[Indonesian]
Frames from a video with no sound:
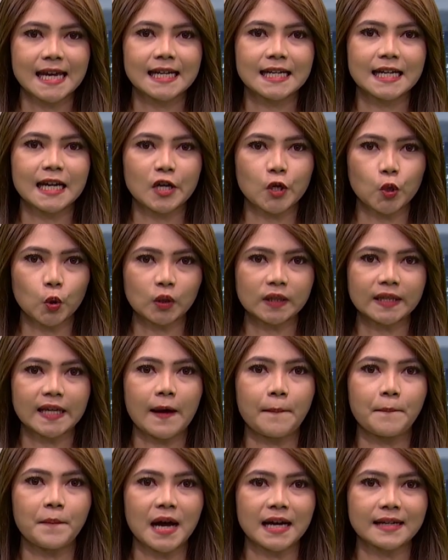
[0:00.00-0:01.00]
dan Duta
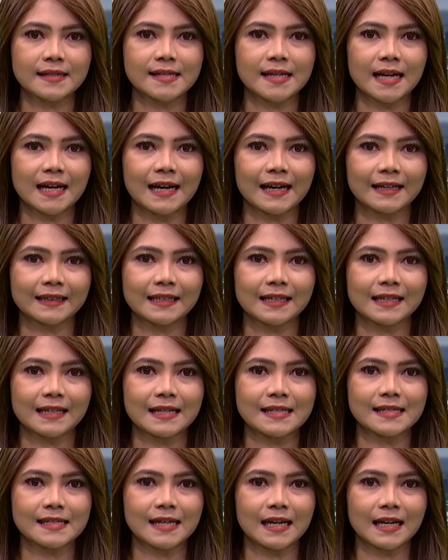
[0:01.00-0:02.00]
Bangsa
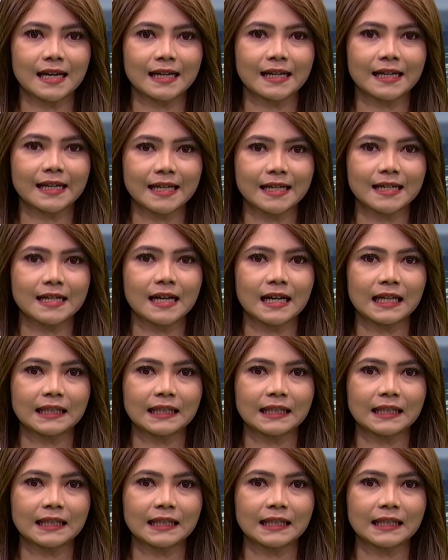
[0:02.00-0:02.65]
Kartika Jala Krida